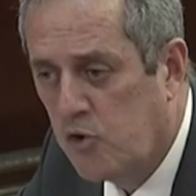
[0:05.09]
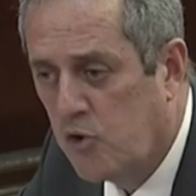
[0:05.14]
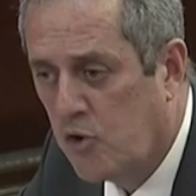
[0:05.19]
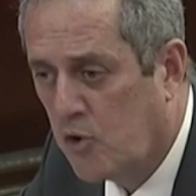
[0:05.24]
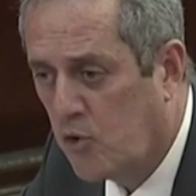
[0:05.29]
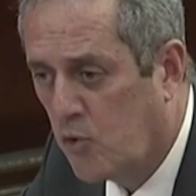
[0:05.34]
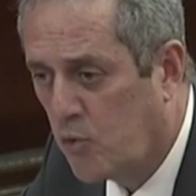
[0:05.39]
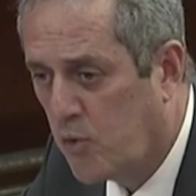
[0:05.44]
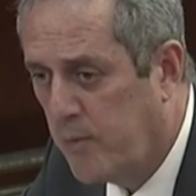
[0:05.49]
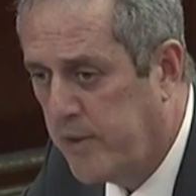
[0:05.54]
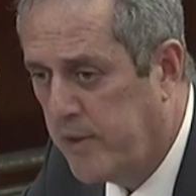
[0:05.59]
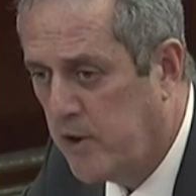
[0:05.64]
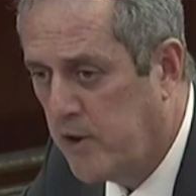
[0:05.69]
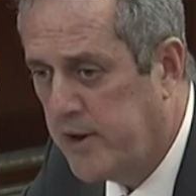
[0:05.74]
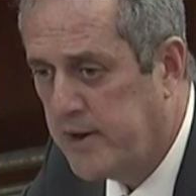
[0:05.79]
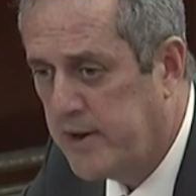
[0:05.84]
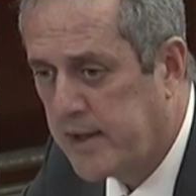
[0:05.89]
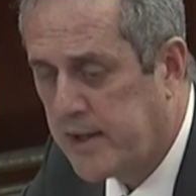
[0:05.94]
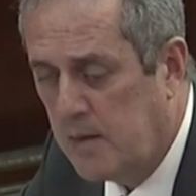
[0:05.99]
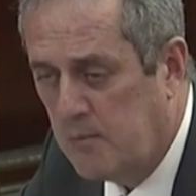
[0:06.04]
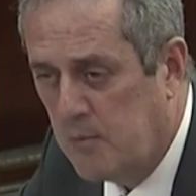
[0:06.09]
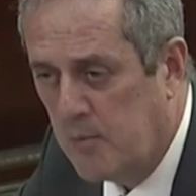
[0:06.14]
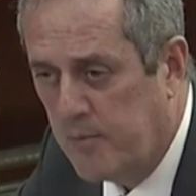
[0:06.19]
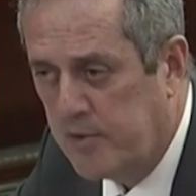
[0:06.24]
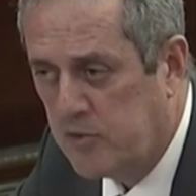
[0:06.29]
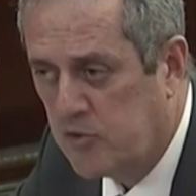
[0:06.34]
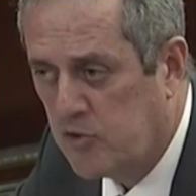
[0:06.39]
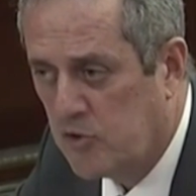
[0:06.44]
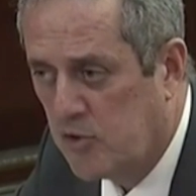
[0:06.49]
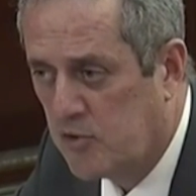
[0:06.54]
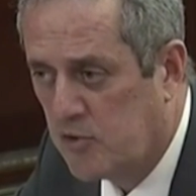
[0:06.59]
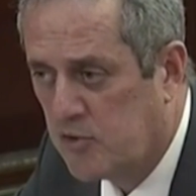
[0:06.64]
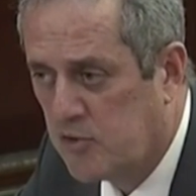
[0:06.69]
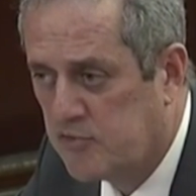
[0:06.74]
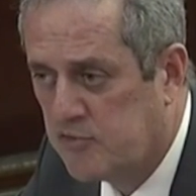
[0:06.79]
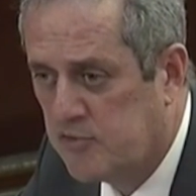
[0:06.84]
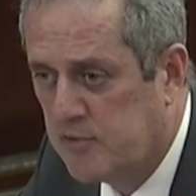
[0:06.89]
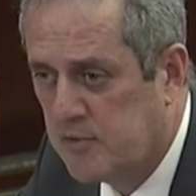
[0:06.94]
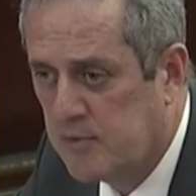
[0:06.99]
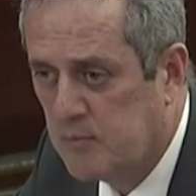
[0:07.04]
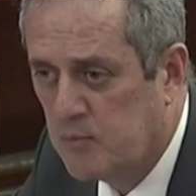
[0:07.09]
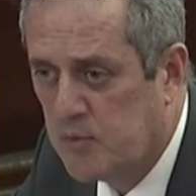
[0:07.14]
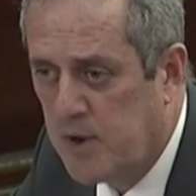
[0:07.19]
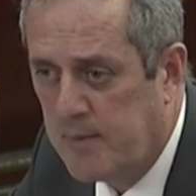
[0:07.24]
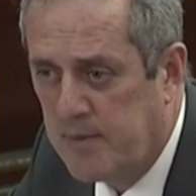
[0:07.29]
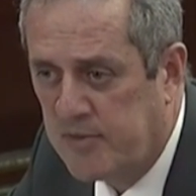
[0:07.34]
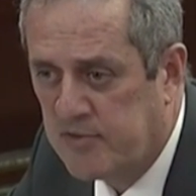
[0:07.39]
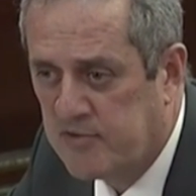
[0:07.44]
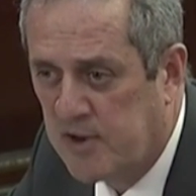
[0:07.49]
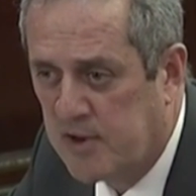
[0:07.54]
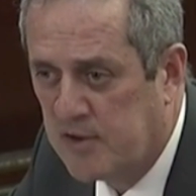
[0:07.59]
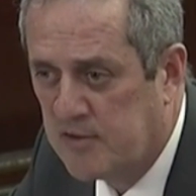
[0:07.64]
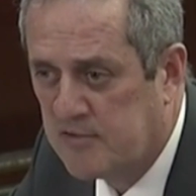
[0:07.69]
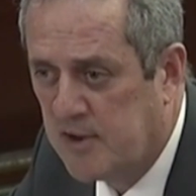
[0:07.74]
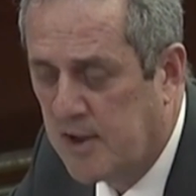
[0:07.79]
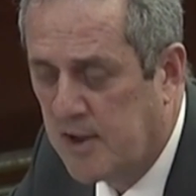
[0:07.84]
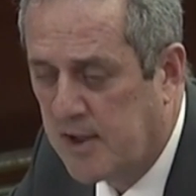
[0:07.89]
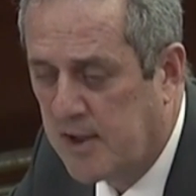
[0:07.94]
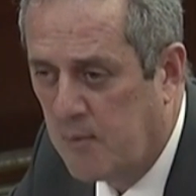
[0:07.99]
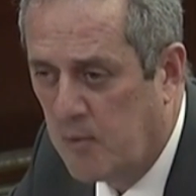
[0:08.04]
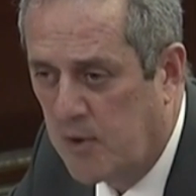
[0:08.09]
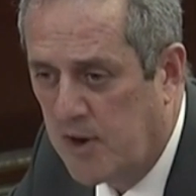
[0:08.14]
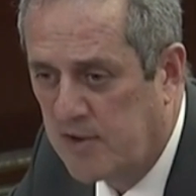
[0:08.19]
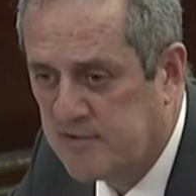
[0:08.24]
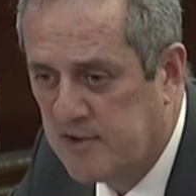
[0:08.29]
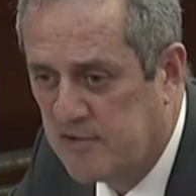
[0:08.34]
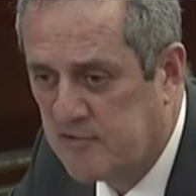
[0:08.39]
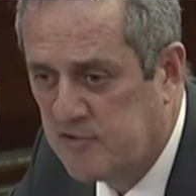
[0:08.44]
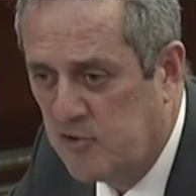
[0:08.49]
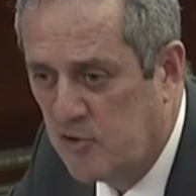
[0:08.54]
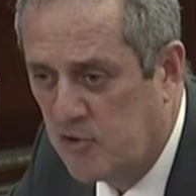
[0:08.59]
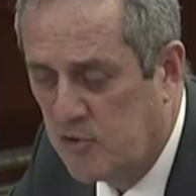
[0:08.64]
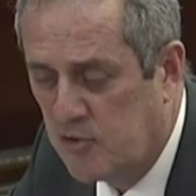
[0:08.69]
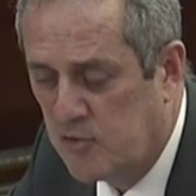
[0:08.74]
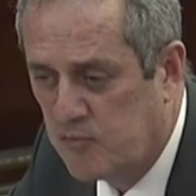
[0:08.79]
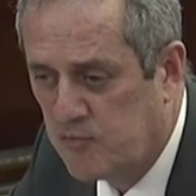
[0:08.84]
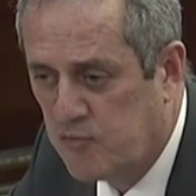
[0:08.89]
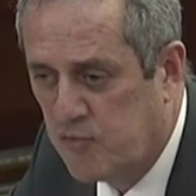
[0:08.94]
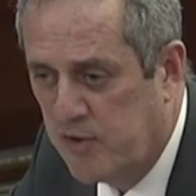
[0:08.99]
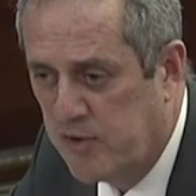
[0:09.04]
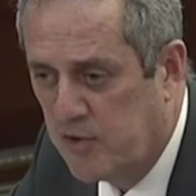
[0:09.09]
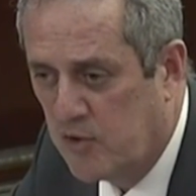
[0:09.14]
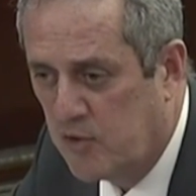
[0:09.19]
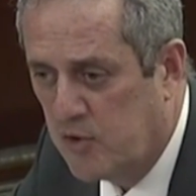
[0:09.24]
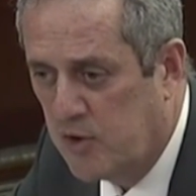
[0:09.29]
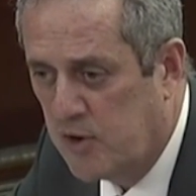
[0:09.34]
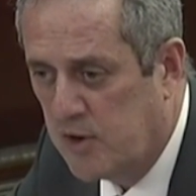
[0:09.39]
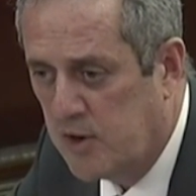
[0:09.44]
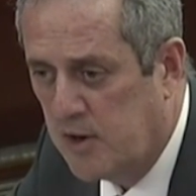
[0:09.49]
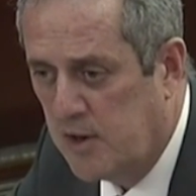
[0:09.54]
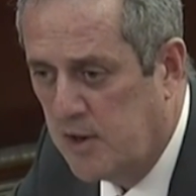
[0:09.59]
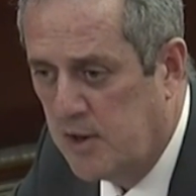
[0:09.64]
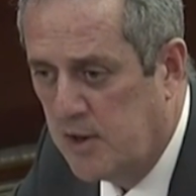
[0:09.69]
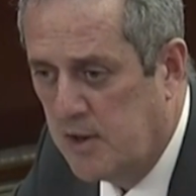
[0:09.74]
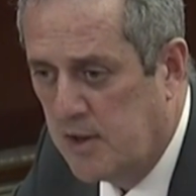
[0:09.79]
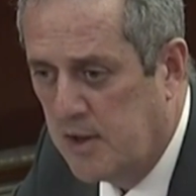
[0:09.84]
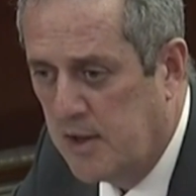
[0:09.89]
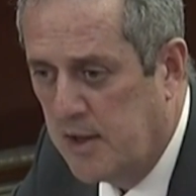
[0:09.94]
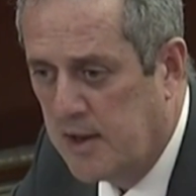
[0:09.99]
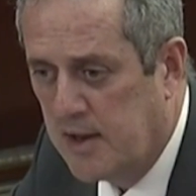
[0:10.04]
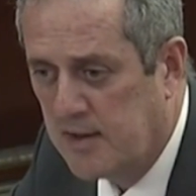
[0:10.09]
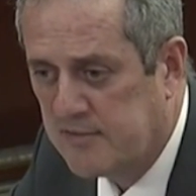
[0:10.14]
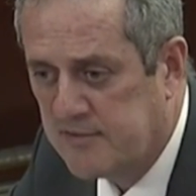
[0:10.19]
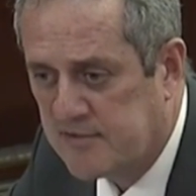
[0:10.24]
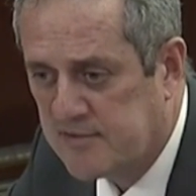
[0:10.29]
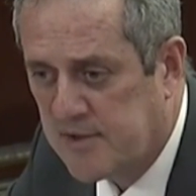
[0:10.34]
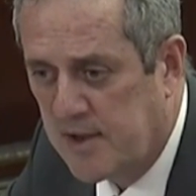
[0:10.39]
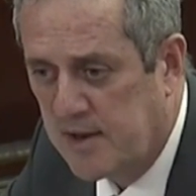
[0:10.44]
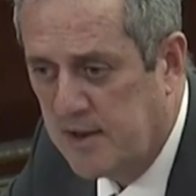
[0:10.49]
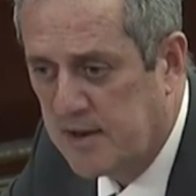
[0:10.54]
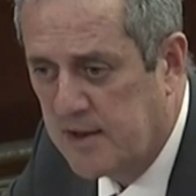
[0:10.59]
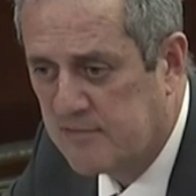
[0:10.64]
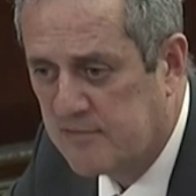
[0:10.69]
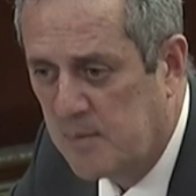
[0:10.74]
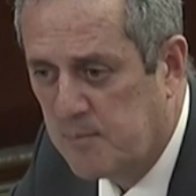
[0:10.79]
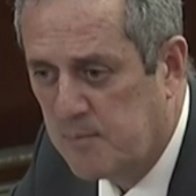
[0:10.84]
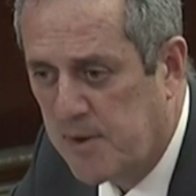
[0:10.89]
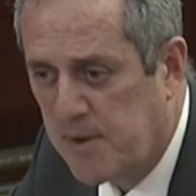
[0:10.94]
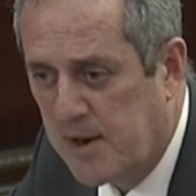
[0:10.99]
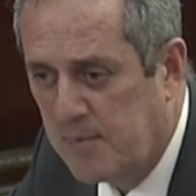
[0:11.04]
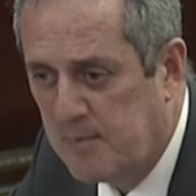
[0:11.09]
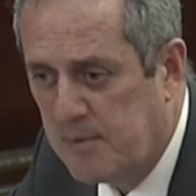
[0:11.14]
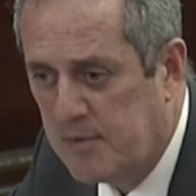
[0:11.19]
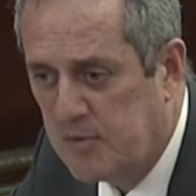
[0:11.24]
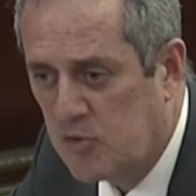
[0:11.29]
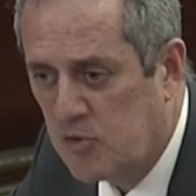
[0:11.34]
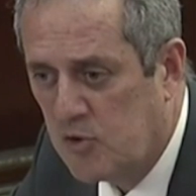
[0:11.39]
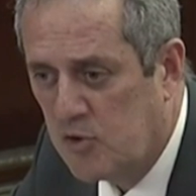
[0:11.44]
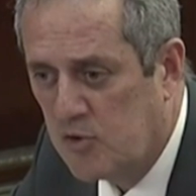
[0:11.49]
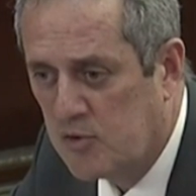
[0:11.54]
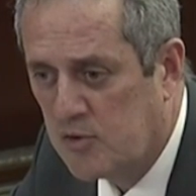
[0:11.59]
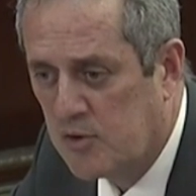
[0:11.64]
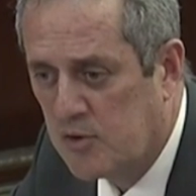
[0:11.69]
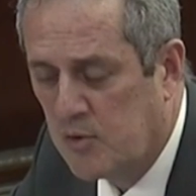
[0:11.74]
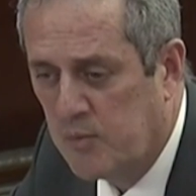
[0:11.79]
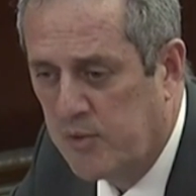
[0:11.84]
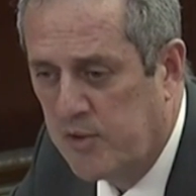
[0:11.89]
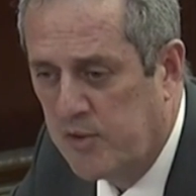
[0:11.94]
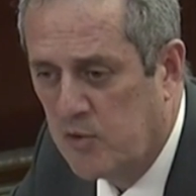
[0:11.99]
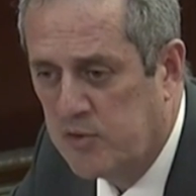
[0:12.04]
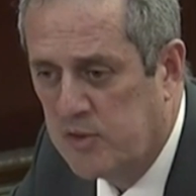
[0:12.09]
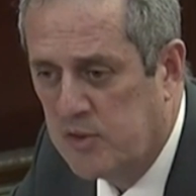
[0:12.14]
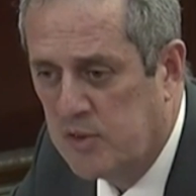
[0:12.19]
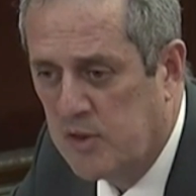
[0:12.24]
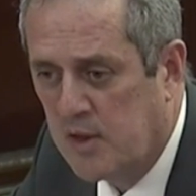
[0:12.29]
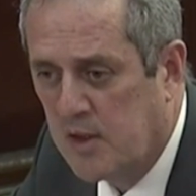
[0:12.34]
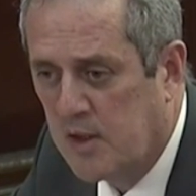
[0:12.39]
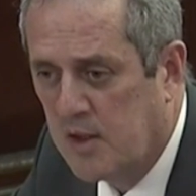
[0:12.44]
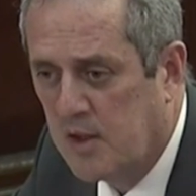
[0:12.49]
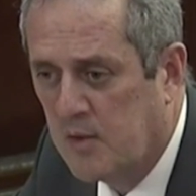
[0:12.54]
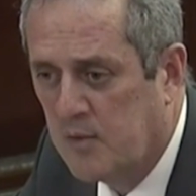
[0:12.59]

No, lo que hubieron en aquel momento, una vez eh, se, acabó la sesión, fueron en las escaleras del Parlamento, hubieron eh,